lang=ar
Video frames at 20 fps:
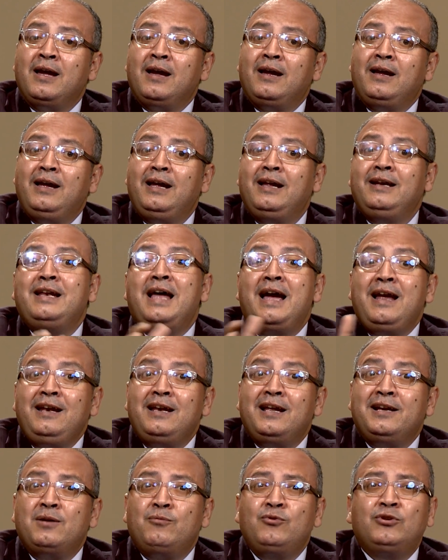إلا آه،
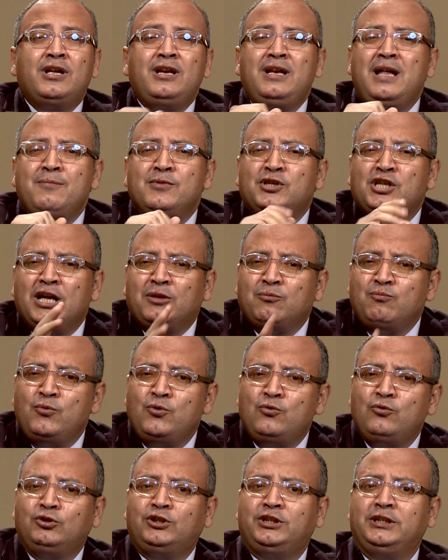إلا نموت قال لها مش
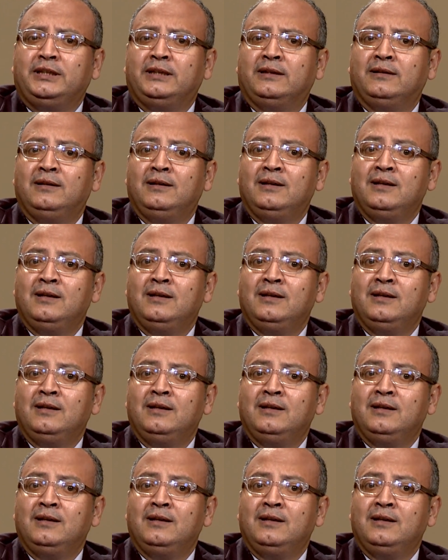هتموتي